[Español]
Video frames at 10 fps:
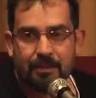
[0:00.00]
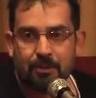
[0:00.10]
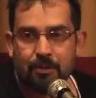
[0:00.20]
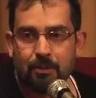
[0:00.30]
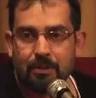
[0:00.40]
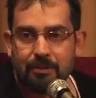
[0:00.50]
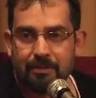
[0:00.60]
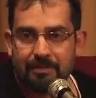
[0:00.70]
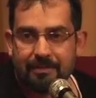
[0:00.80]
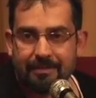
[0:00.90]
estaba
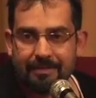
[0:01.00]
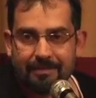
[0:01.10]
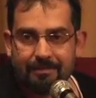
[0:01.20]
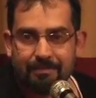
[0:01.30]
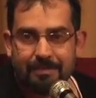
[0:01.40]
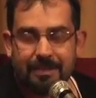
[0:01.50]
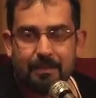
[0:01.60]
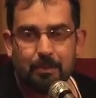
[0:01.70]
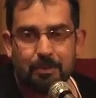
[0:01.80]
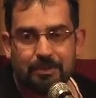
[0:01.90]
situado en otro
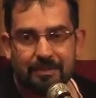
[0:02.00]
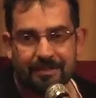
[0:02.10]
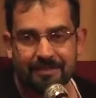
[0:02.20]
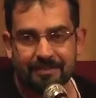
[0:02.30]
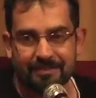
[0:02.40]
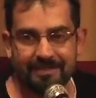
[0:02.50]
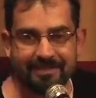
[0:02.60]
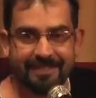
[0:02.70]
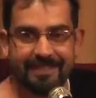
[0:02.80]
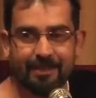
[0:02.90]
matadero mucho más
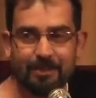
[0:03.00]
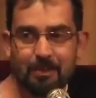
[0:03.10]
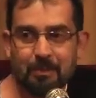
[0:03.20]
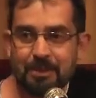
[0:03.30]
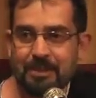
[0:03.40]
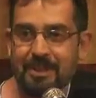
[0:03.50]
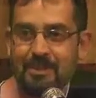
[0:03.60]
antiguo que era de la época de